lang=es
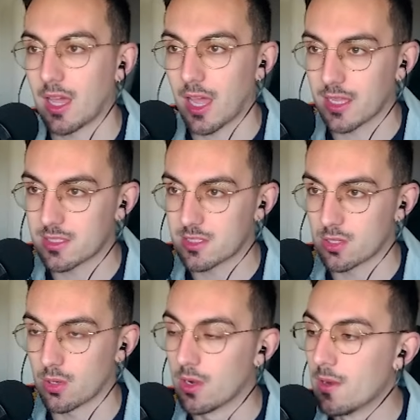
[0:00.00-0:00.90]
Ha
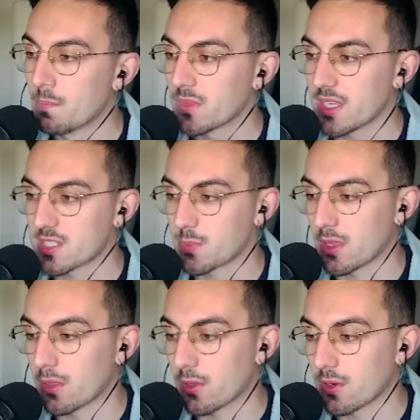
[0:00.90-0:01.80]
hecho
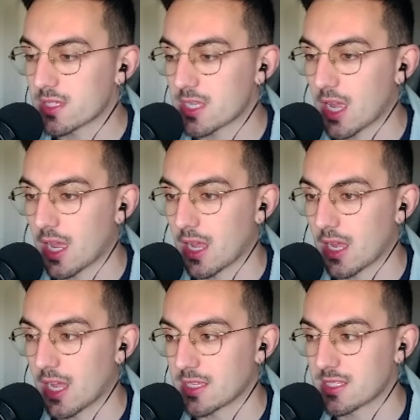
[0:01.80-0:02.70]
expediciones
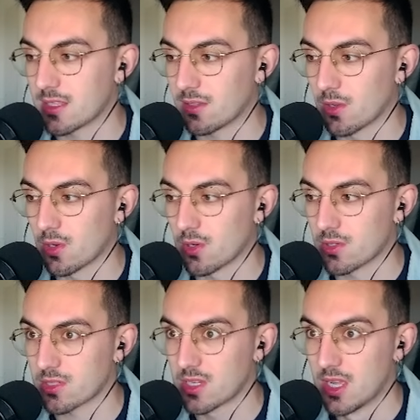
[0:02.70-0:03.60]
a,
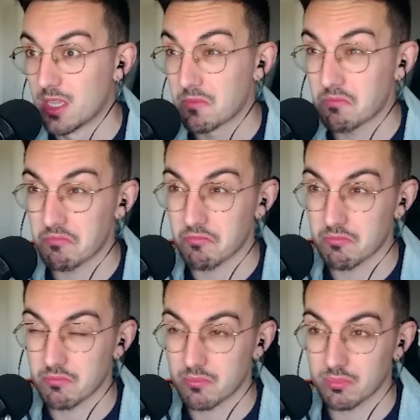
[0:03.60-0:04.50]
sitios
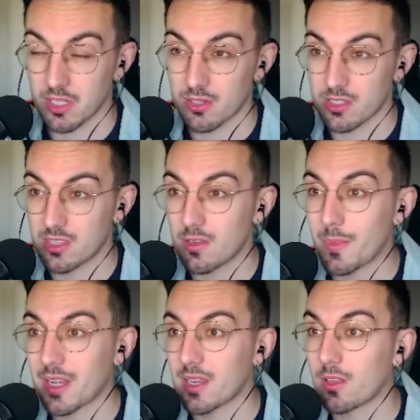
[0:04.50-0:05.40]
mm, de los sitios
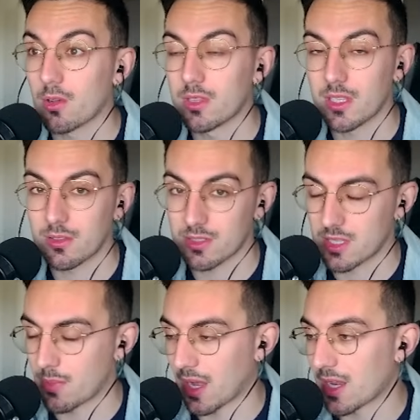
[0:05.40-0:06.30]
más recónditos del
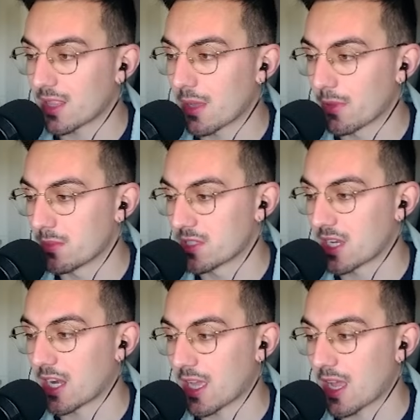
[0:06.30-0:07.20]
planeta, podemos
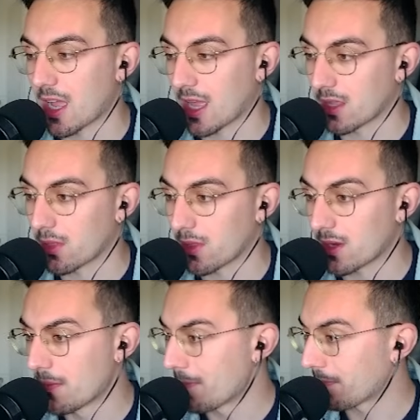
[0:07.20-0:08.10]
llegar a, a
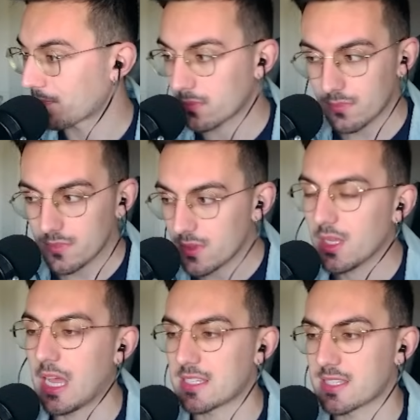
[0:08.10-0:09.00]
decir.
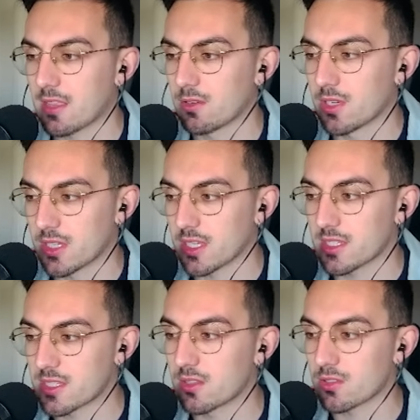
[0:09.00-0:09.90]
Ha estado en
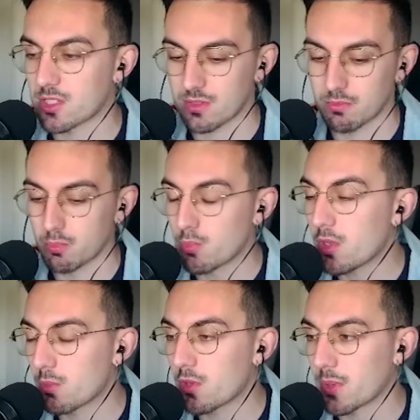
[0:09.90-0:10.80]
sitios muy
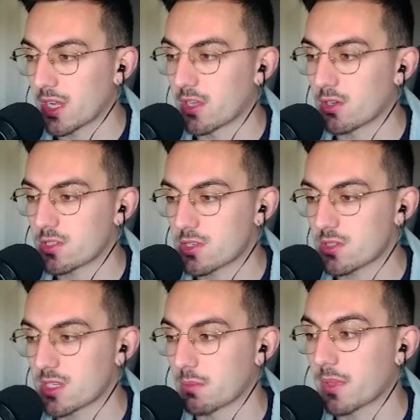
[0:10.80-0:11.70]
muy
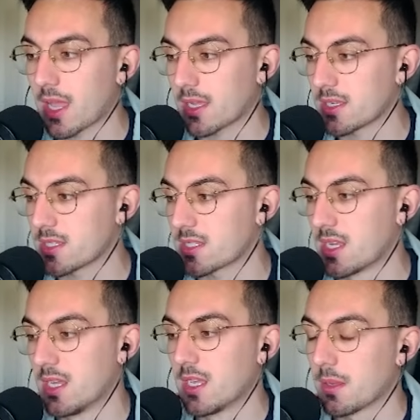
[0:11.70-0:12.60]
peligrosos, en viajes
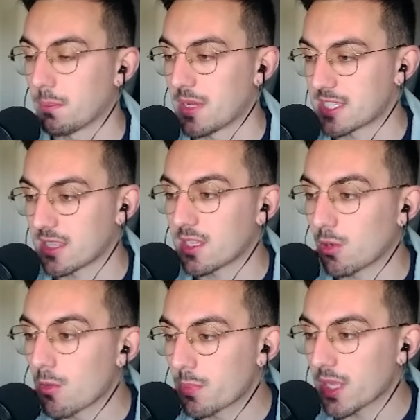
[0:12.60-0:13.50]
bastante
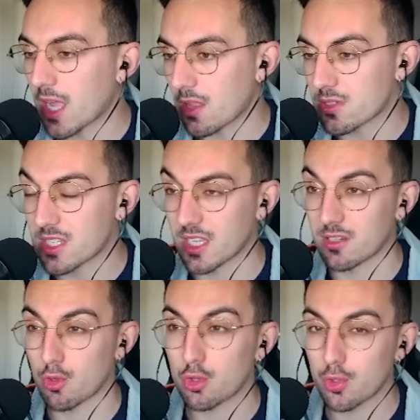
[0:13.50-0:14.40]
complicados que
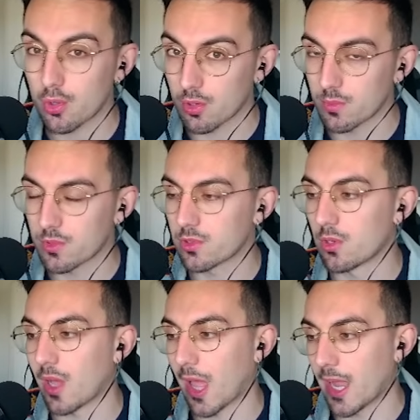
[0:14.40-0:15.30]
no todo el
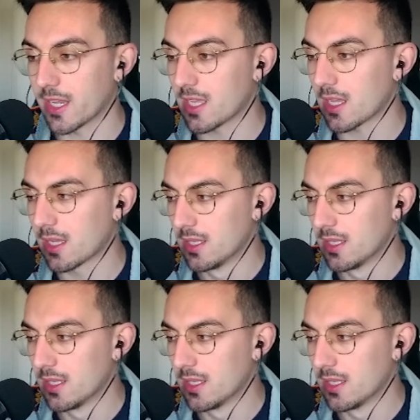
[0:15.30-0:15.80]
mundo haría